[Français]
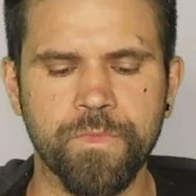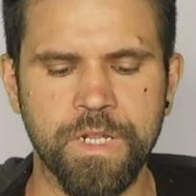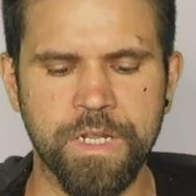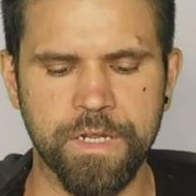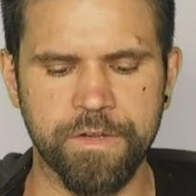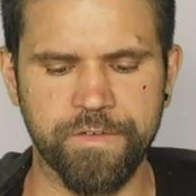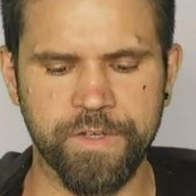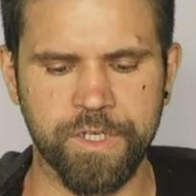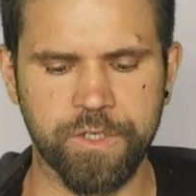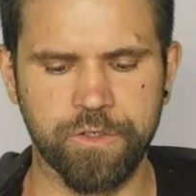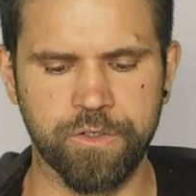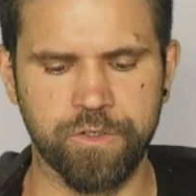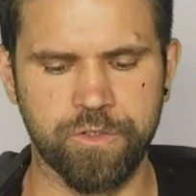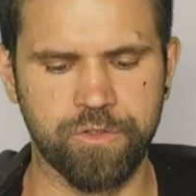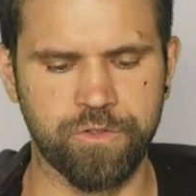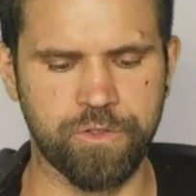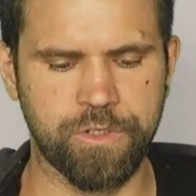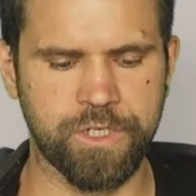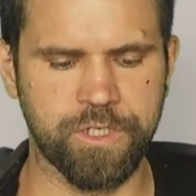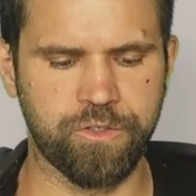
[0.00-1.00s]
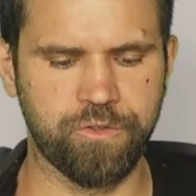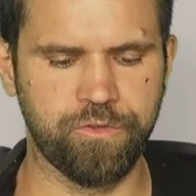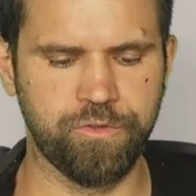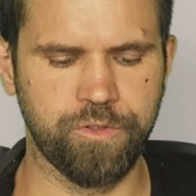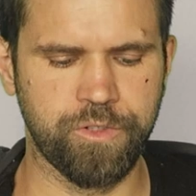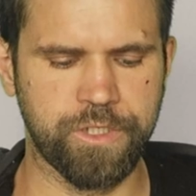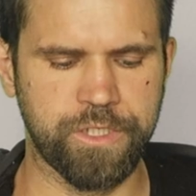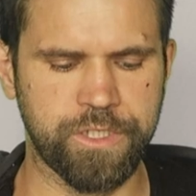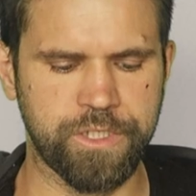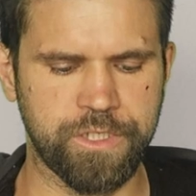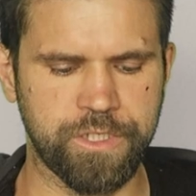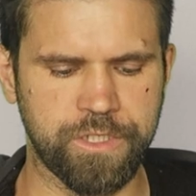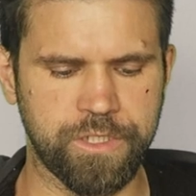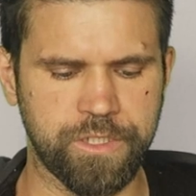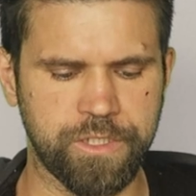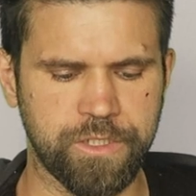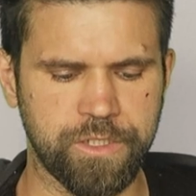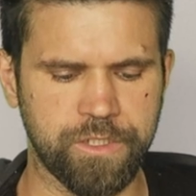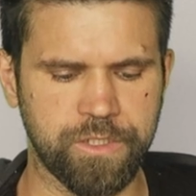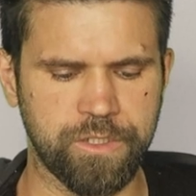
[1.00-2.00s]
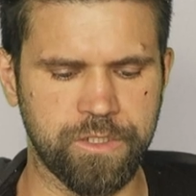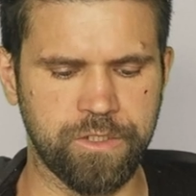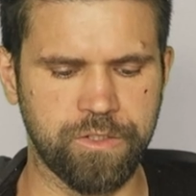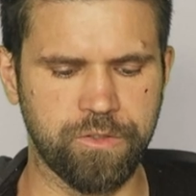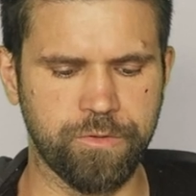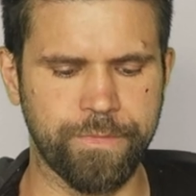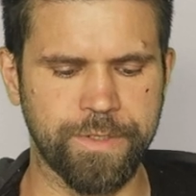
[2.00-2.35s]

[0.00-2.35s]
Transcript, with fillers: avec de l'accu qui de